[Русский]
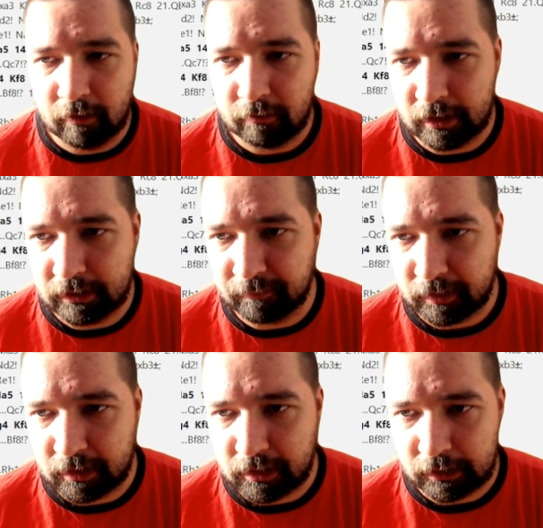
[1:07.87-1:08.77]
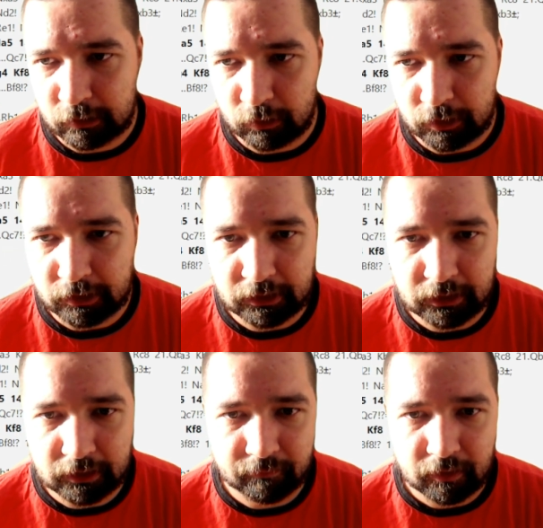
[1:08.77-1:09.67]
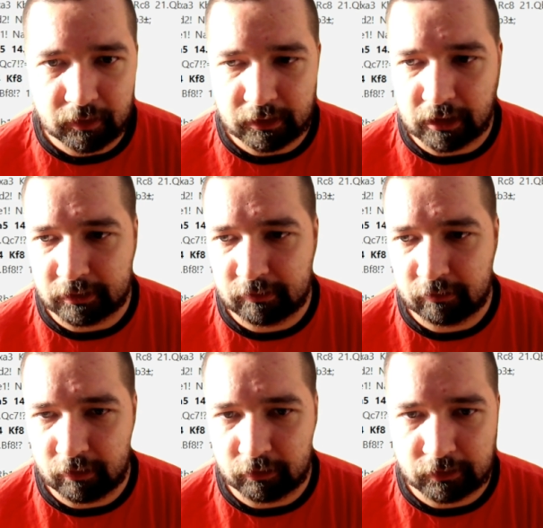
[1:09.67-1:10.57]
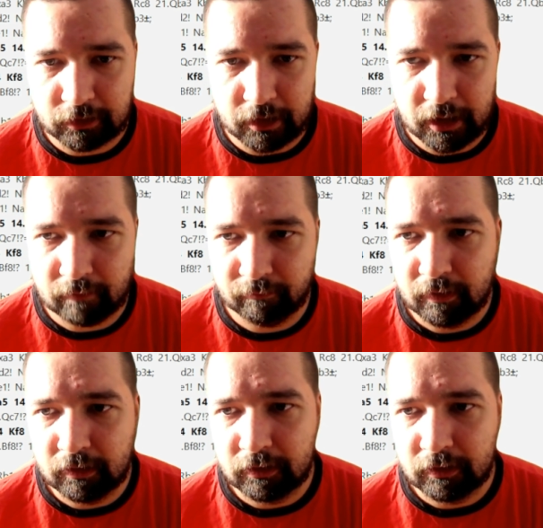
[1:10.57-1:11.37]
Владимир играет слон D7, я развиваю слона,